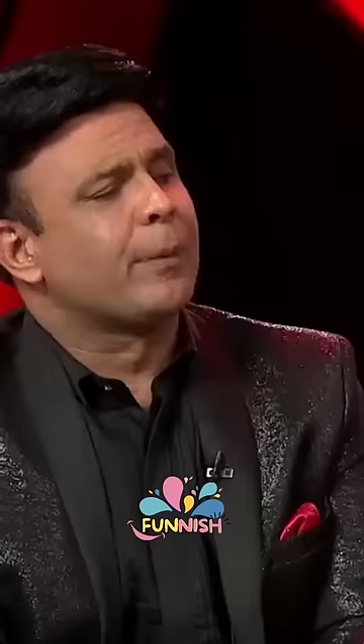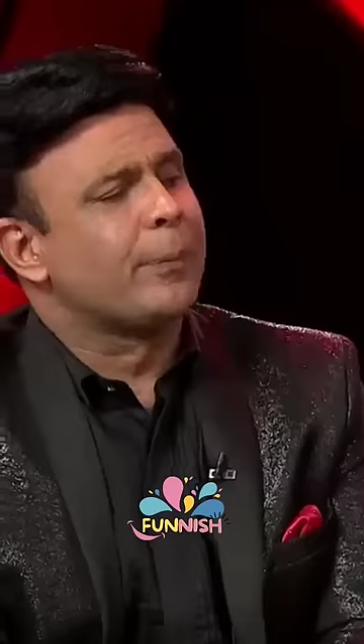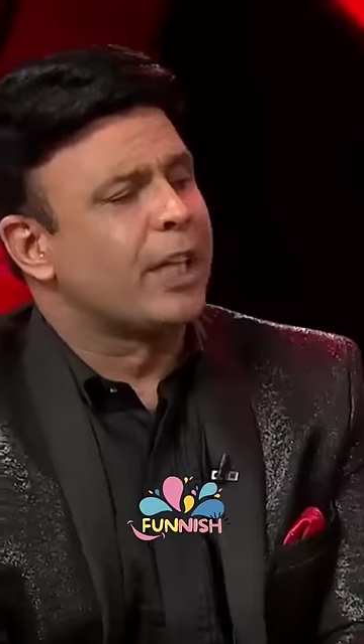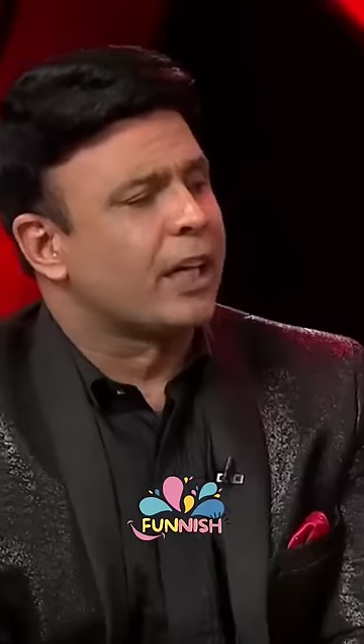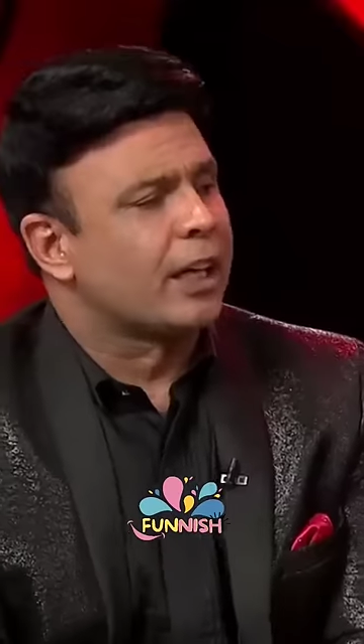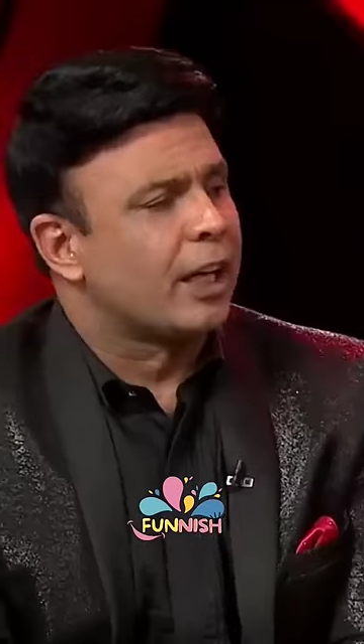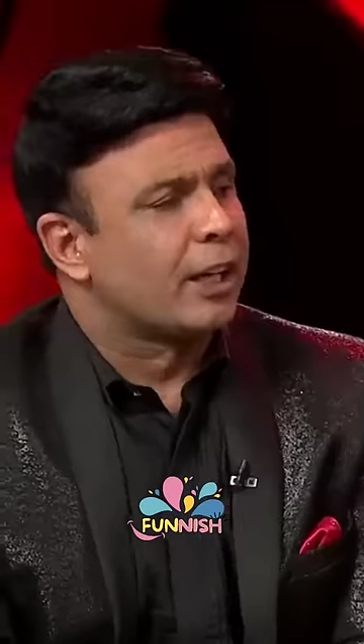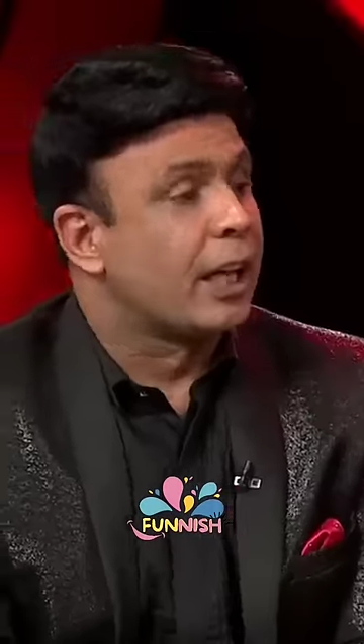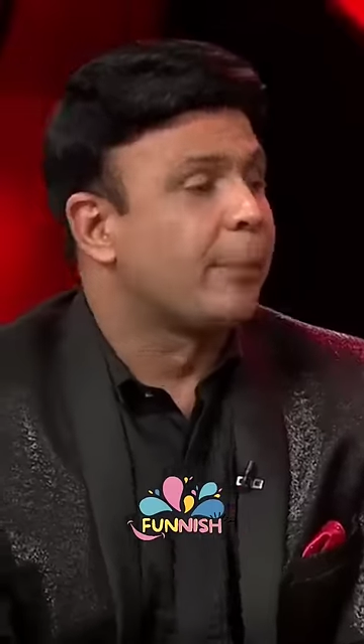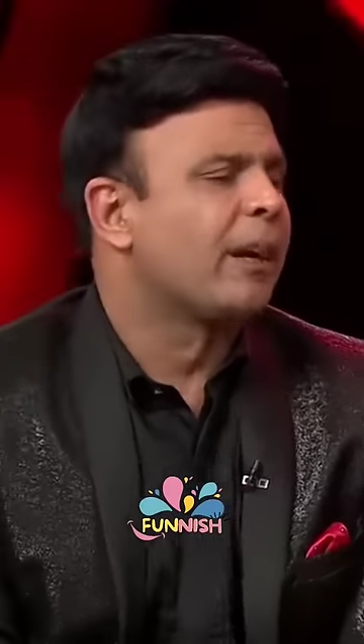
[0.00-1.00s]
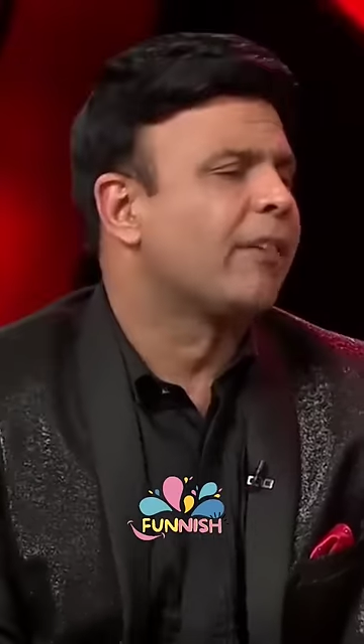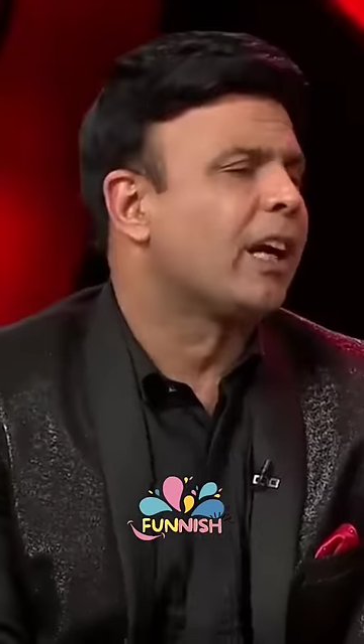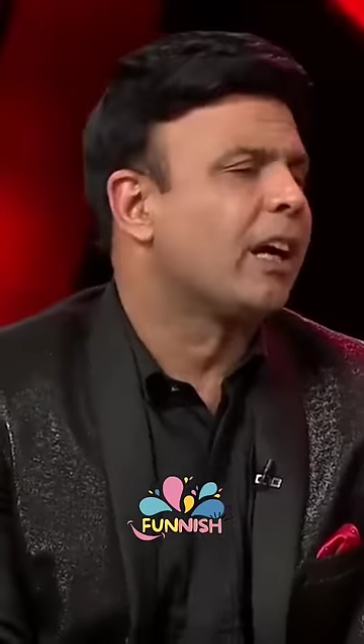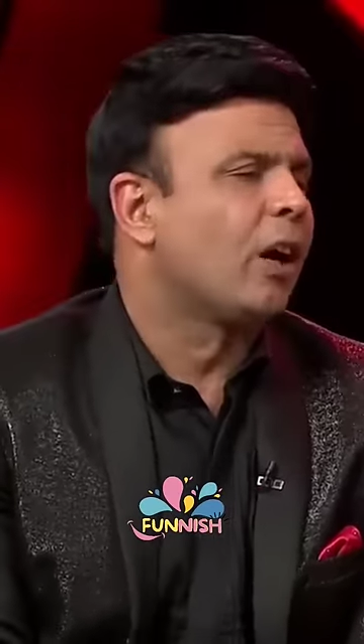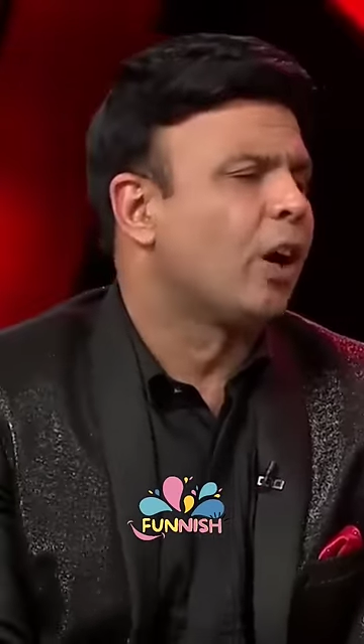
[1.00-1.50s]
आपका भी देखा था डबिंग
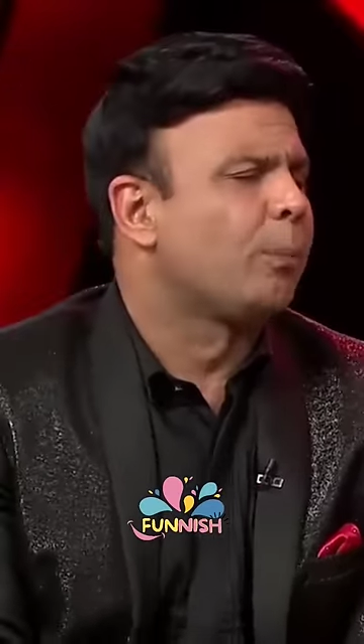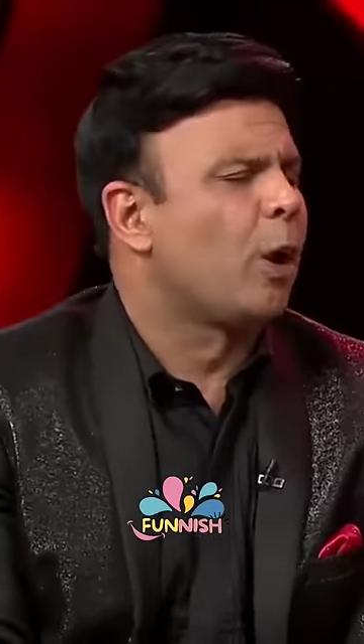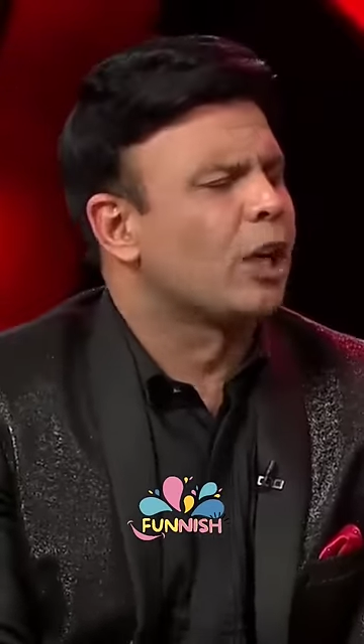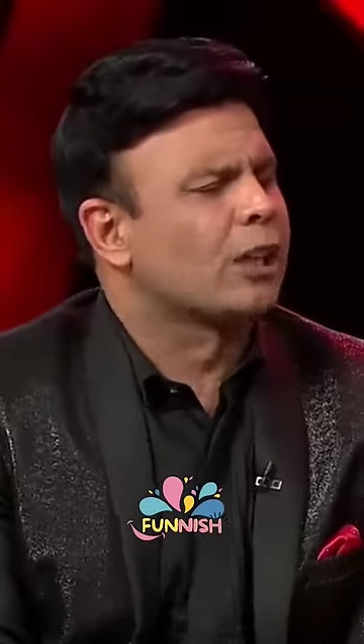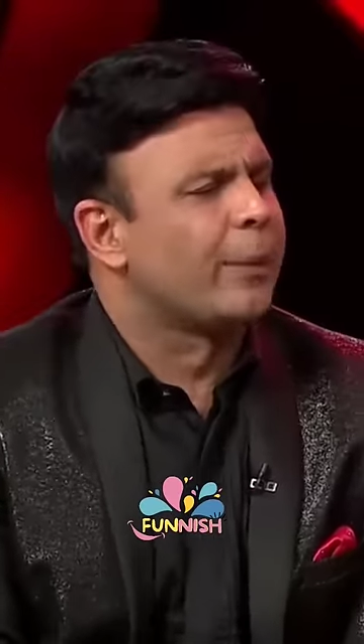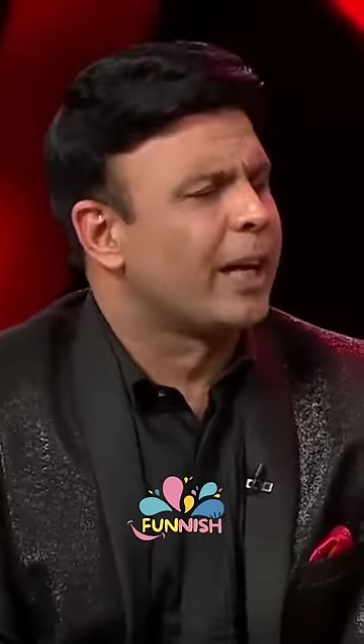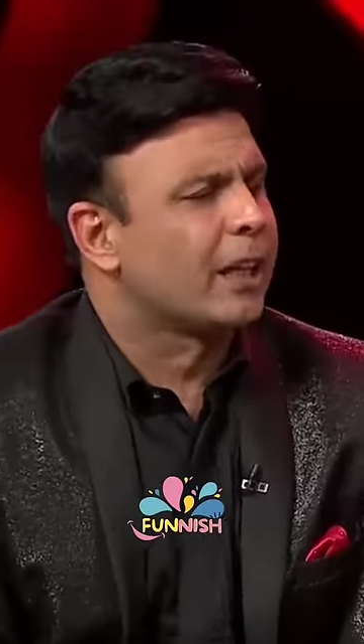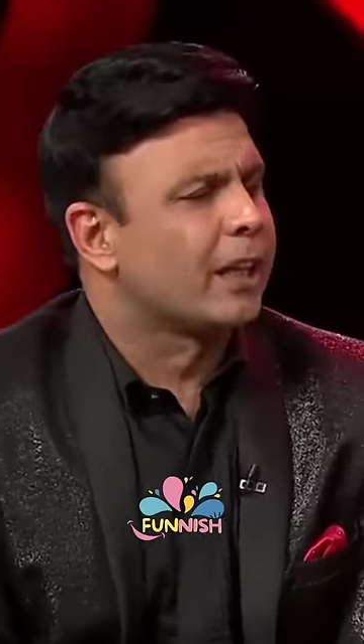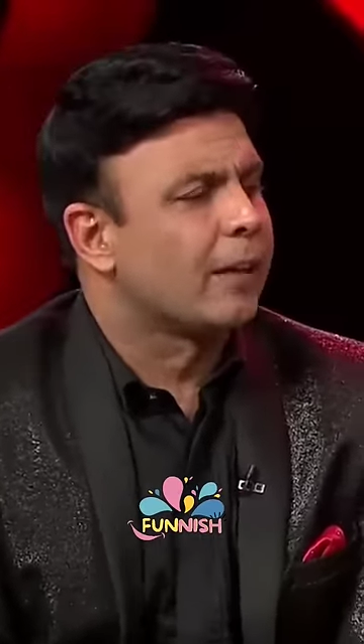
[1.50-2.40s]
वाला और बहुत कमाल